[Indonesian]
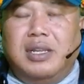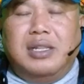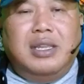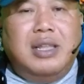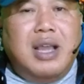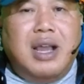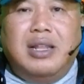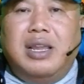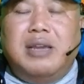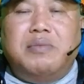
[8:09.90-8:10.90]
Tidak
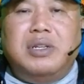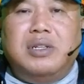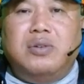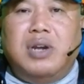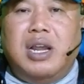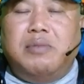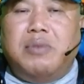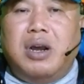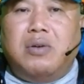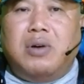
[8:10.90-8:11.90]
ada yang menentukan
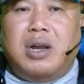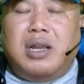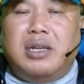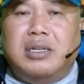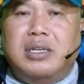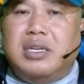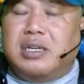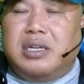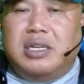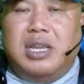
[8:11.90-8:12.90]
bahwa
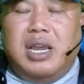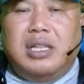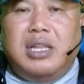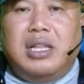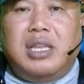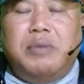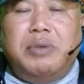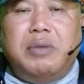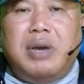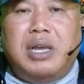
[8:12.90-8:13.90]
kegiatan
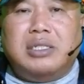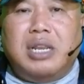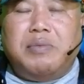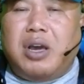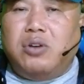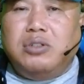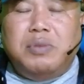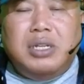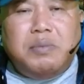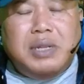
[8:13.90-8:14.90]
camping basket harus
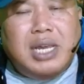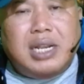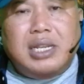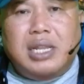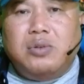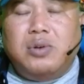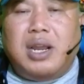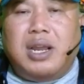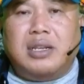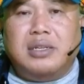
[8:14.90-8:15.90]
benar-benar
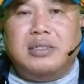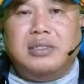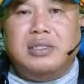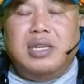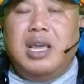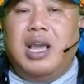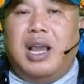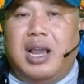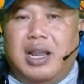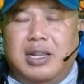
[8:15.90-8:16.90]
natural.
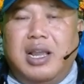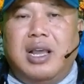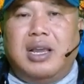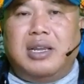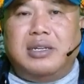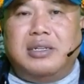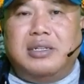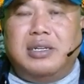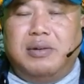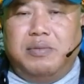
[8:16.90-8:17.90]
Ada
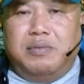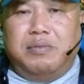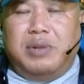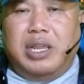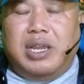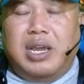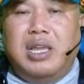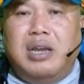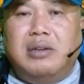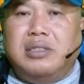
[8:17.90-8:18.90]
mereka
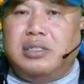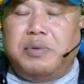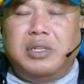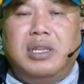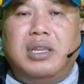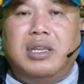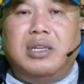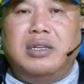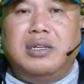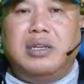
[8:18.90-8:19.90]
yang seperti
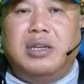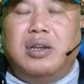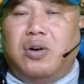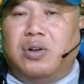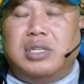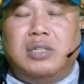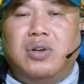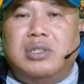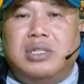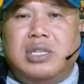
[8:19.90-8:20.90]

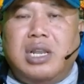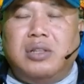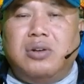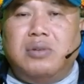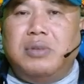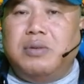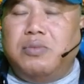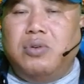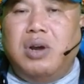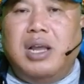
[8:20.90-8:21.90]
konten-konten kreator
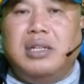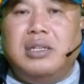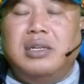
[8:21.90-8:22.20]
membuat